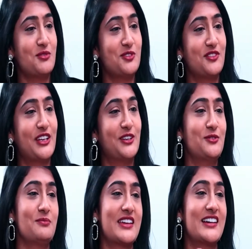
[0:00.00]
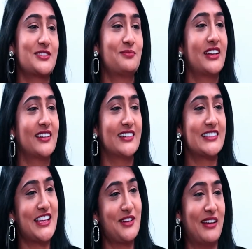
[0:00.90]
మూవీలో మీ హస్బెండ్
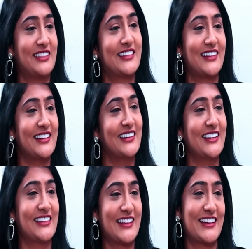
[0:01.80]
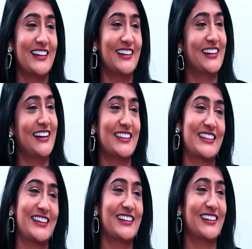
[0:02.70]
సేమ్ అంతేనా అంతేగా
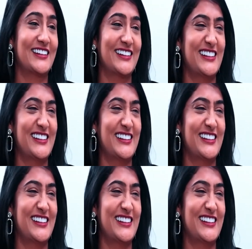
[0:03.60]
అంతేగానా